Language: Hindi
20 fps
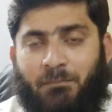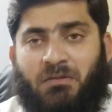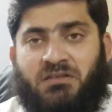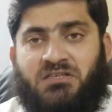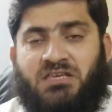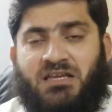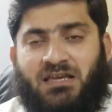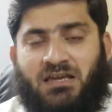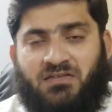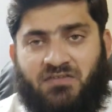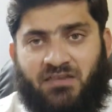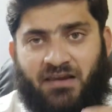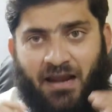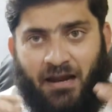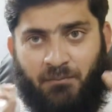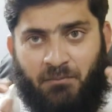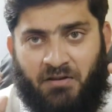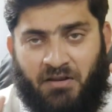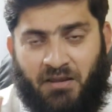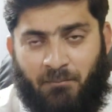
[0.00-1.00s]
बच्चे किस
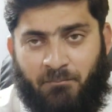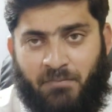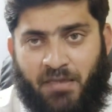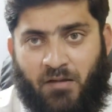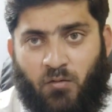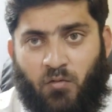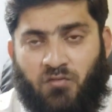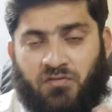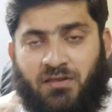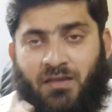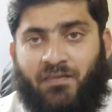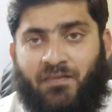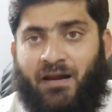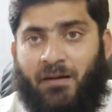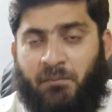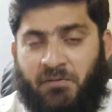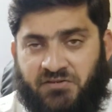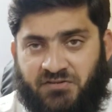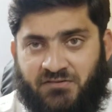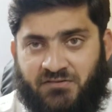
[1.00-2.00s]
तरह एमबीए कोर्स के अंदर
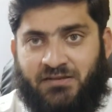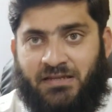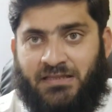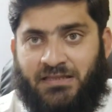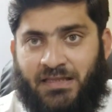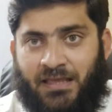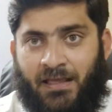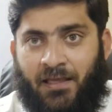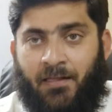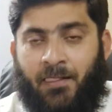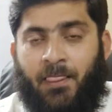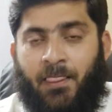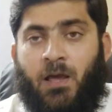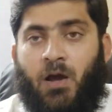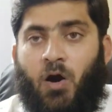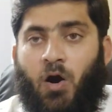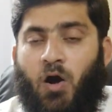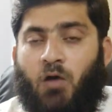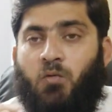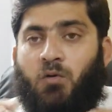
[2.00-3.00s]
एडमिशन लेते हैं
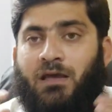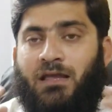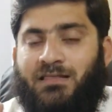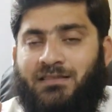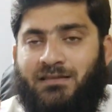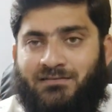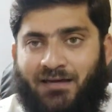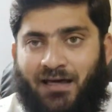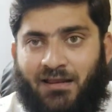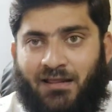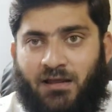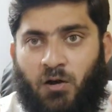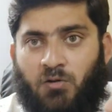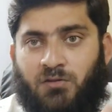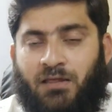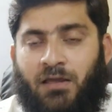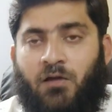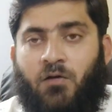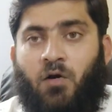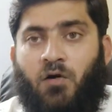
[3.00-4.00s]
और वो कितने साल का
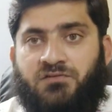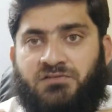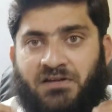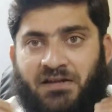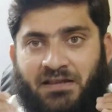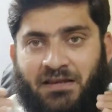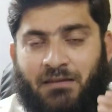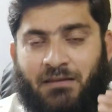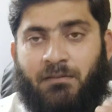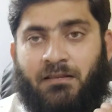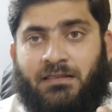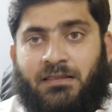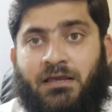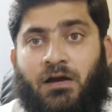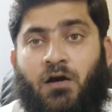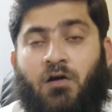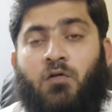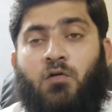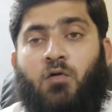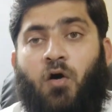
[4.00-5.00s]
होता है कौन सी डिग्री मिलती
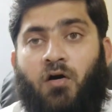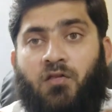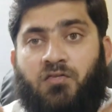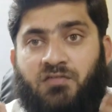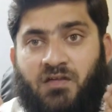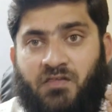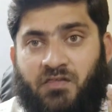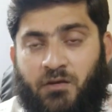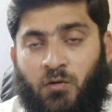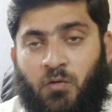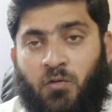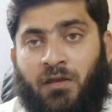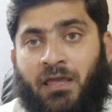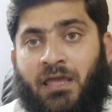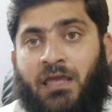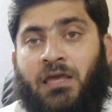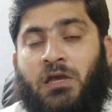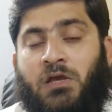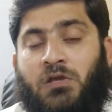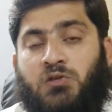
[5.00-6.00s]
है और कौन से ऐसे लोग
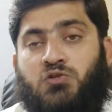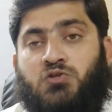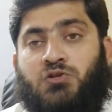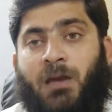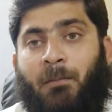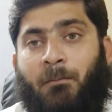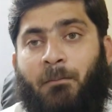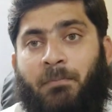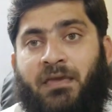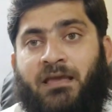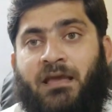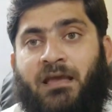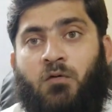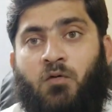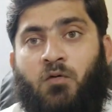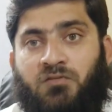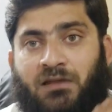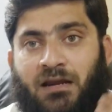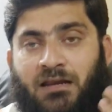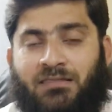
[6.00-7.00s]
हैं जो एमबीए का
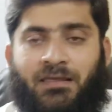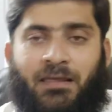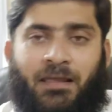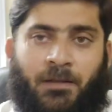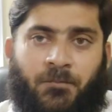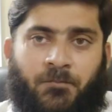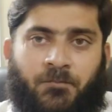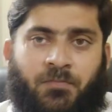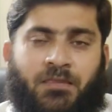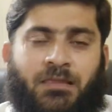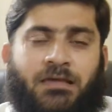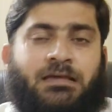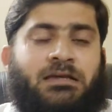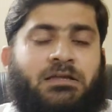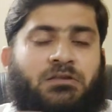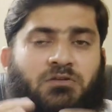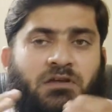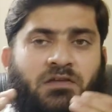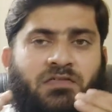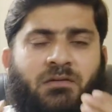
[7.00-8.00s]
कोर्स करते हैं
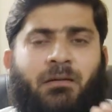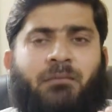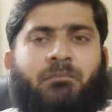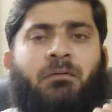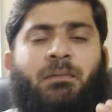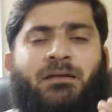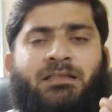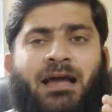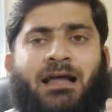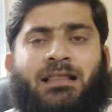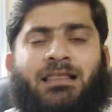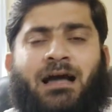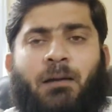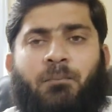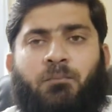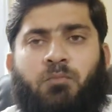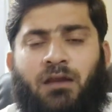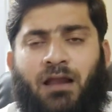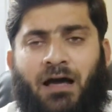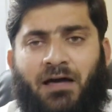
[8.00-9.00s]
तो जैसे हमने बताया था
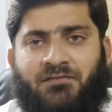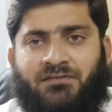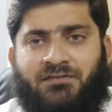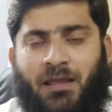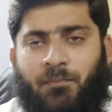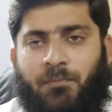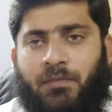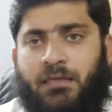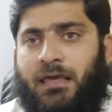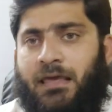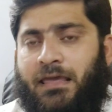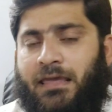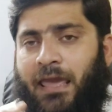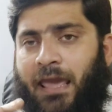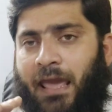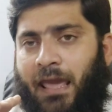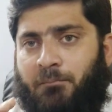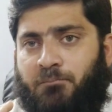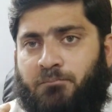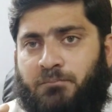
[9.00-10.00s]
आपको लास्ट टाइम
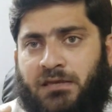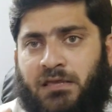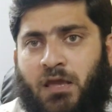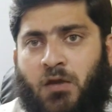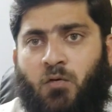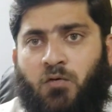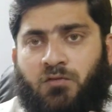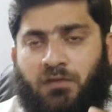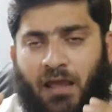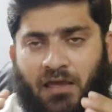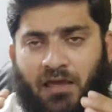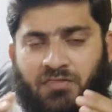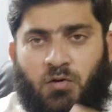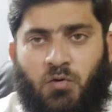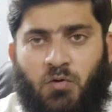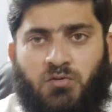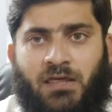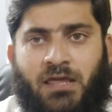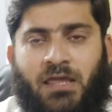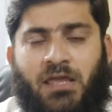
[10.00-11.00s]
कि एमबीए के कोर्स ऐसे
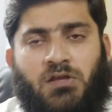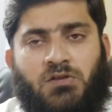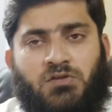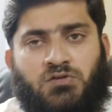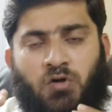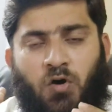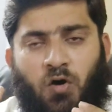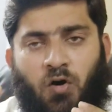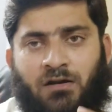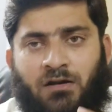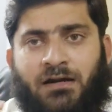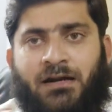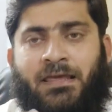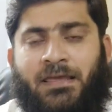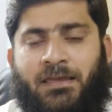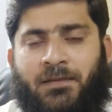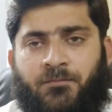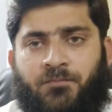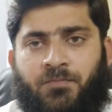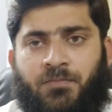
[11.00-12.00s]
होते हैं जो
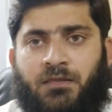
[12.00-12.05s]
ऑलरेडी